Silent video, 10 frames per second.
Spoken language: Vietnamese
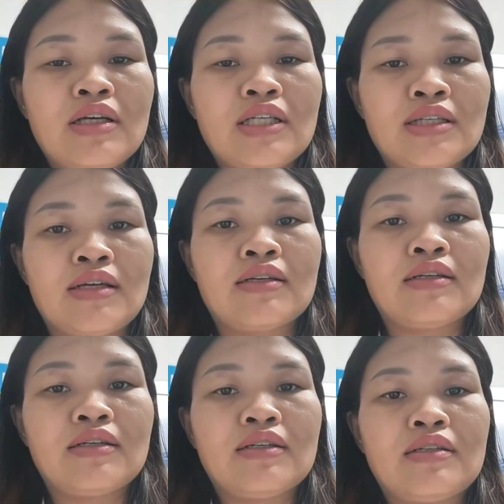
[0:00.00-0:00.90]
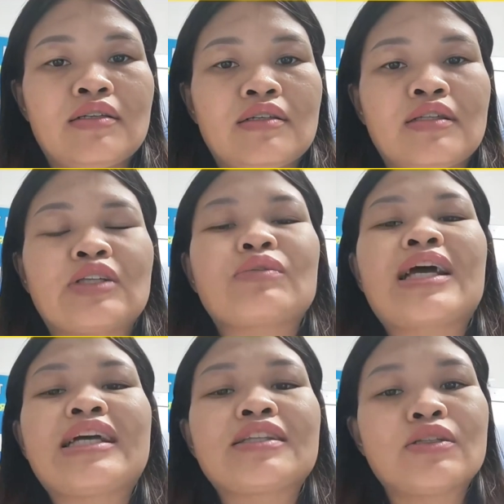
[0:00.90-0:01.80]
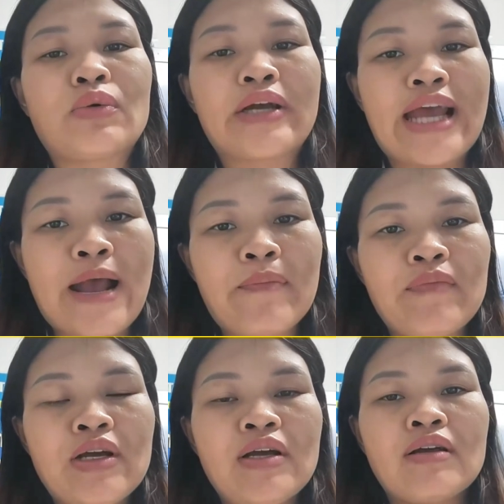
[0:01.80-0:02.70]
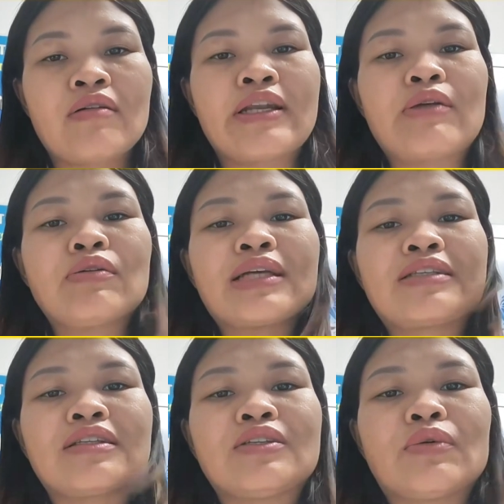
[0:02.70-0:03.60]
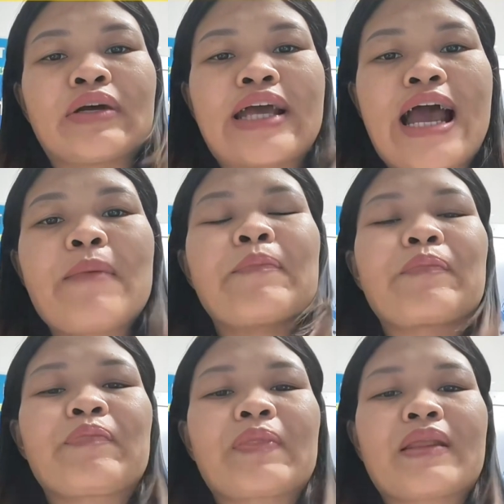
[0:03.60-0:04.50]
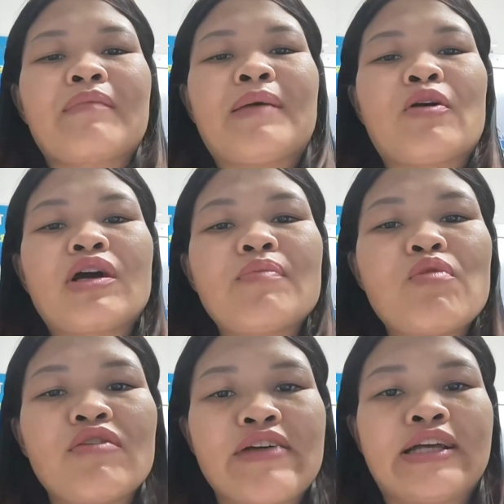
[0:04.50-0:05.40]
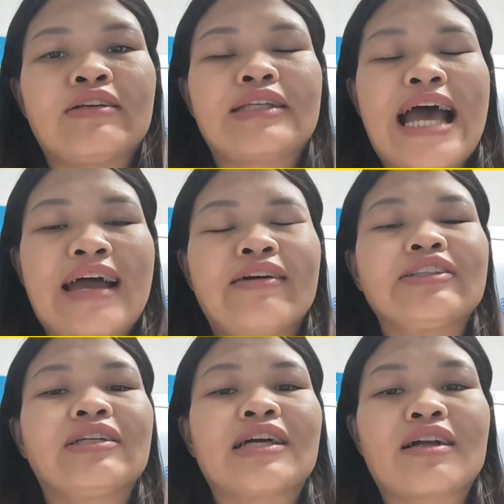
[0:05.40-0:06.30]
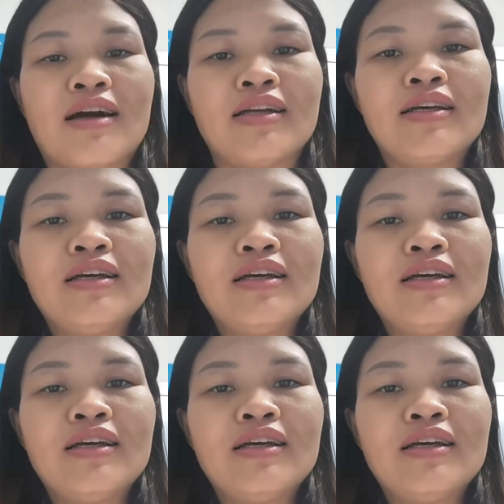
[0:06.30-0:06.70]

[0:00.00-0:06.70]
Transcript: được thì chúng ta hãy sử dụng cái app còn nếu chúng ta sử dụng cái app mà một cứ mua về rồi thả nó cho các con